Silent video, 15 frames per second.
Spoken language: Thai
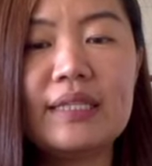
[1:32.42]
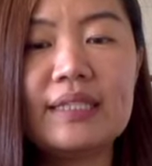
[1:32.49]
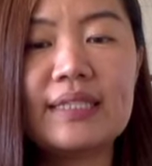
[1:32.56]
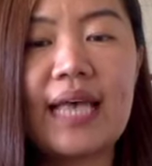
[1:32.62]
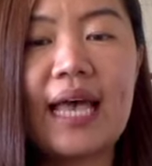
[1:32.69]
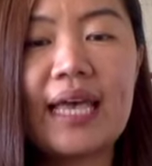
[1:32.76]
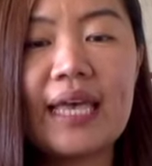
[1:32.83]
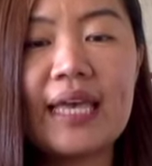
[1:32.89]

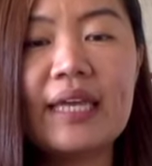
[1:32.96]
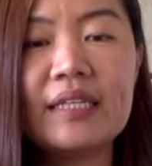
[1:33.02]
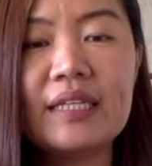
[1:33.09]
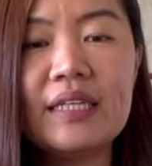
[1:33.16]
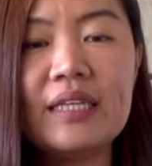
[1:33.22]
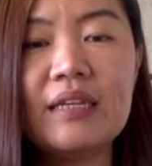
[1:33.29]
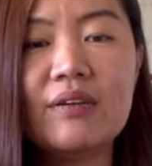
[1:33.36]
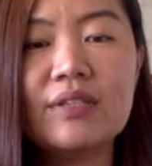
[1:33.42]
สาเหตุ
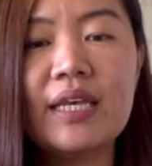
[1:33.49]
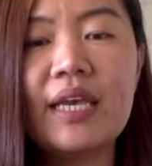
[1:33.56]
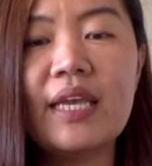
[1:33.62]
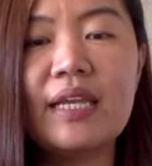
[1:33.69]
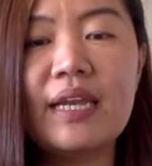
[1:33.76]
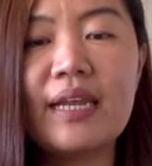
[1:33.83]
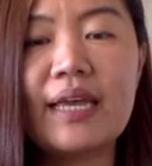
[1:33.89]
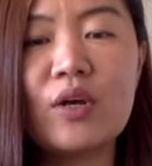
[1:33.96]
ที่เราจะเห็
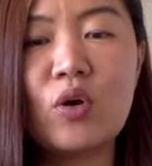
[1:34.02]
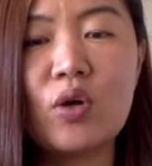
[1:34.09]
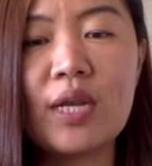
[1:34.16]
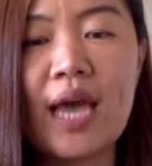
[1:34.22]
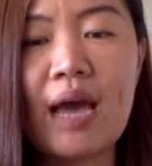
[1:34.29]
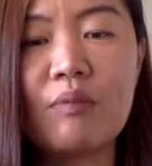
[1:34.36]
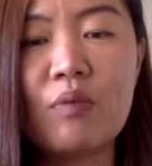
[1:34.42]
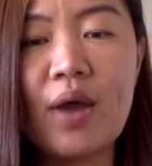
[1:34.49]
นหลายคน
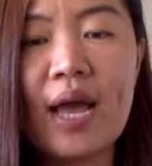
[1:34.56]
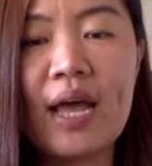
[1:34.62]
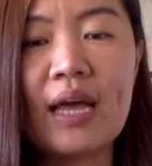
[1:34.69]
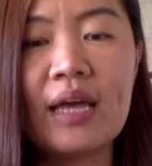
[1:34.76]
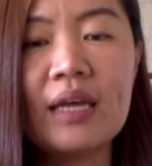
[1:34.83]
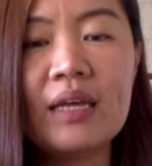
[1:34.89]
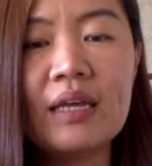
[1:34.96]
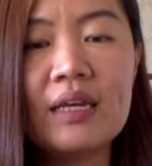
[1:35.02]
ถามว่า
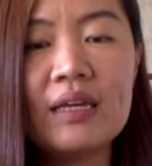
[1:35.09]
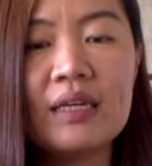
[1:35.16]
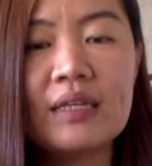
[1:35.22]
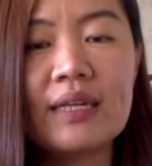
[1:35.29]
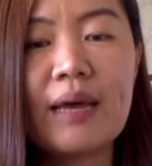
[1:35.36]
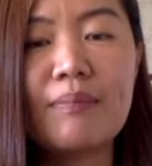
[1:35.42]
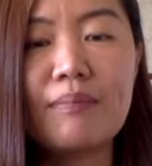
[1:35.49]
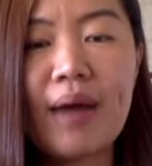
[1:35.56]

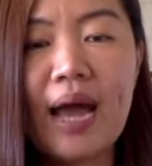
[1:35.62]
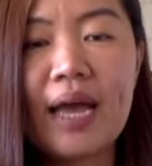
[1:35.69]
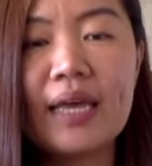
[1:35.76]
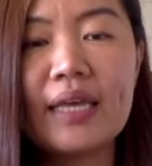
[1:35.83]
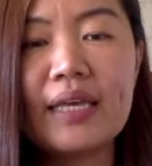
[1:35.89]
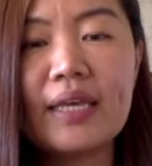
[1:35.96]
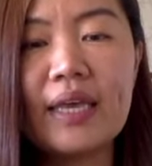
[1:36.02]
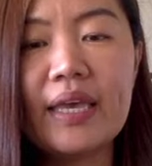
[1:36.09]
ทำไม
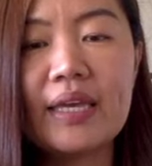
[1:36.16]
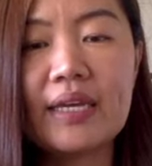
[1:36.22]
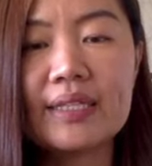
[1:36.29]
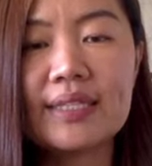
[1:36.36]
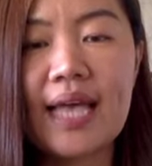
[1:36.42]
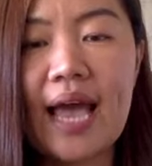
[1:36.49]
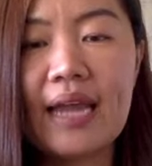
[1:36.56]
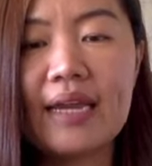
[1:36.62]
เอก
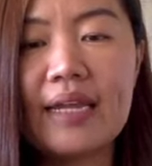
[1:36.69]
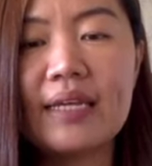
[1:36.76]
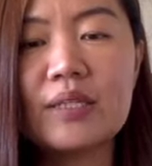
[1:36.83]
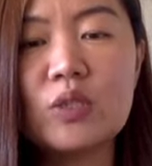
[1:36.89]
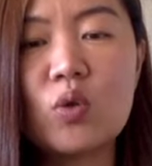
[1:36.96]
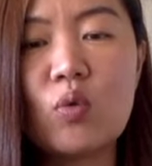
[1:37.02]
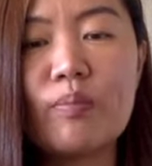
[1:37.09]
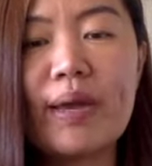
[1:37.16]
สารเนี่ยยั
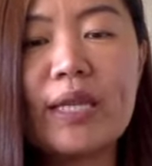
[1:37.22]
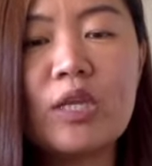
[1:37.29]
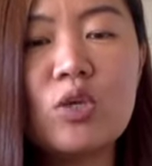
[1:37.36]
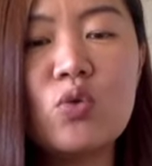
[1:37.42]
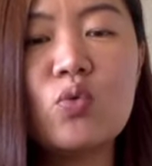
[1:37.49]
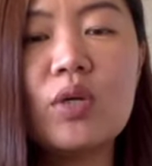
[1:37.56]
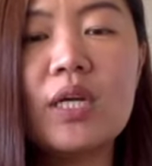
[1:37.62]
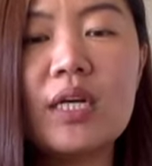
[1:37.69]
งส่งไปที่
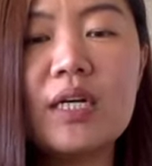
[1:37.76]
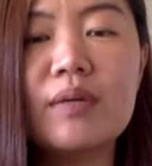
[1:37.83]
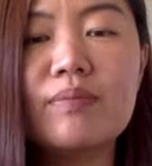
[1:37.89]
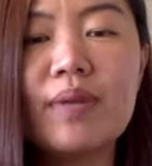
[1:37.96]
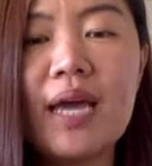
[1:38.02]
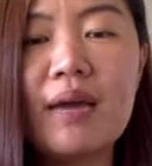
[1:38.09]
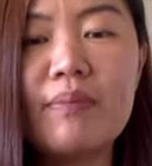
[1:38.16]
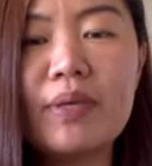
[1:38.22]
อยู่เดิม
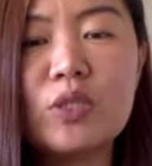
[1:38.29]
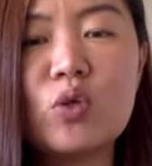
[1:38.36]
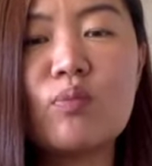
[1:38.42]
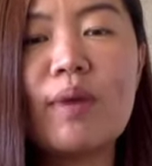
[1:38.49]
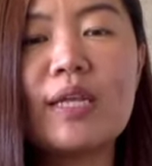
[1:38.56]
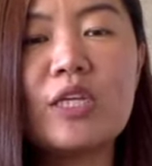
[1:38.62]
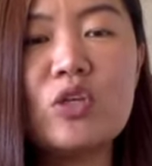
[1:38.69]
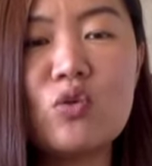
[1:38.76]
นะคะ ไม่ส่ง
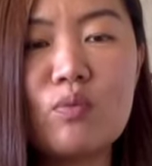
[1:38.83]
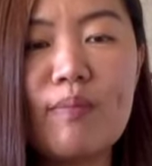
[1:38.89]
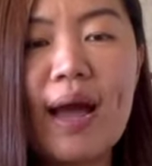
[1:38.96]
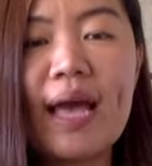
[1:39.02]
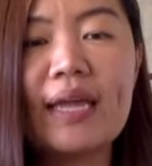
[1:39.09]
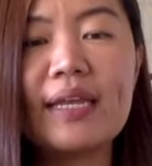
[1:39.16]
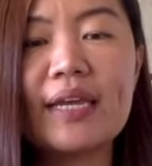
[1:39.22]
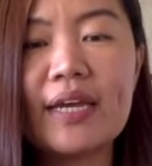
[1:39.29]
มาที่อยู่ให
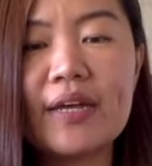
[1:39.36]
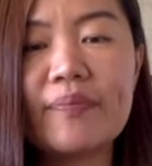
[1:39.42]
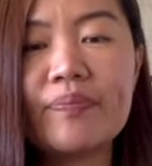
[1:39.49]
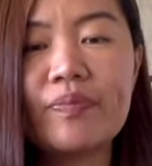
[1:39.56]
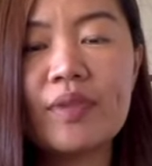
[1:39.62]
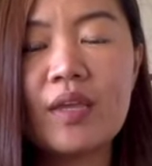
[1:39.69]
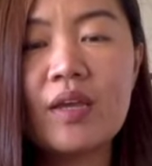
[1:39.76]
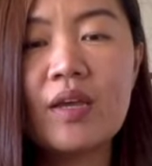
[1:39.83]
ม่นะคะ
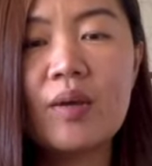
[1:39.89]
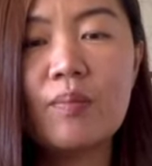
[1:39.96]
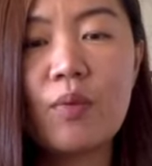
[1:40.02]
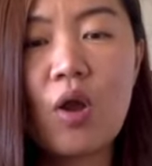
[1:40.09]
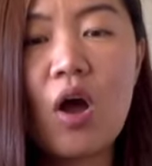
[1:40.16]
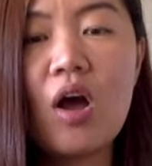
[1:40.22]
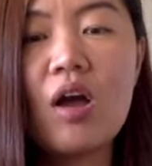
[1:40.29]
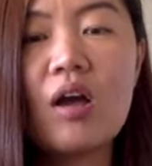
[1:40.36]

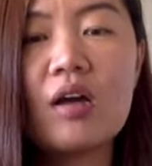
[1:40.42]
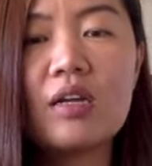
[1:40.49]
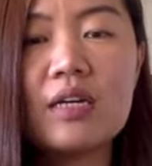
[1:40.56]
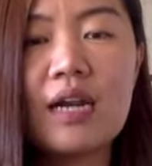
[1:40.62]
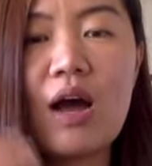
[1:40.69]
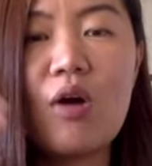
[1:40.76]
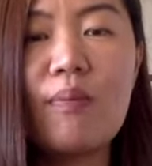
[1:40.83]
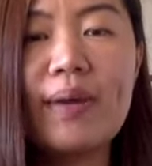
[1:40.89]
เพราะ
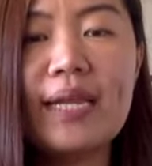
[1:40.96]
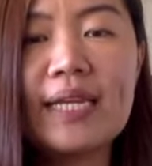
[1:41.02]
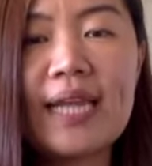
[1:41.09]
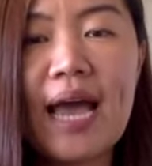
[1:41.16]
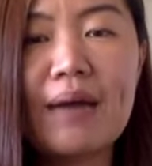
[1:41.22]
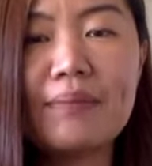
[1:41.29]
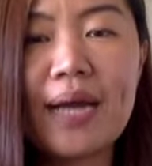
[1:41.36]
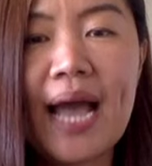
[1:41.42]
เราไม่ได้
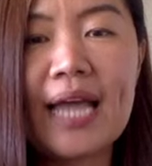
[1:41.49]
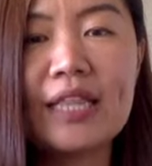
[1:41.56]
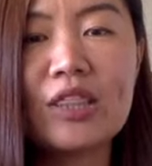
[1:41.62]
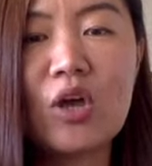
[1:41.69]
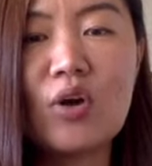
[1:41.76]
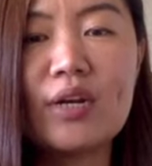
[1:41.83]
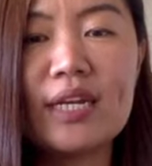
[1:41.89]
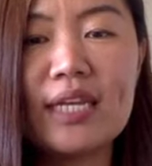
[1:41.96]
ทำขั้น
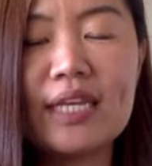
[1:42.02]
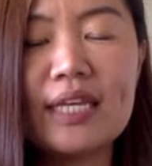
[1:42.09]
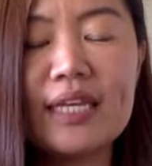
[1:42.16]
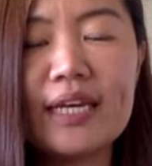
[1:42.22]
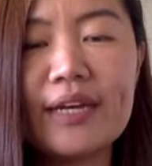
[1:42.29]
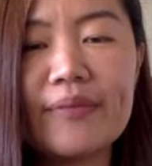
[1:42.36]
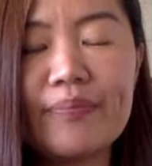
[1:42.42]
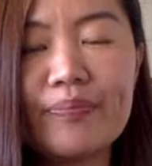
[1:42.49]
ตอนนี้นะคะ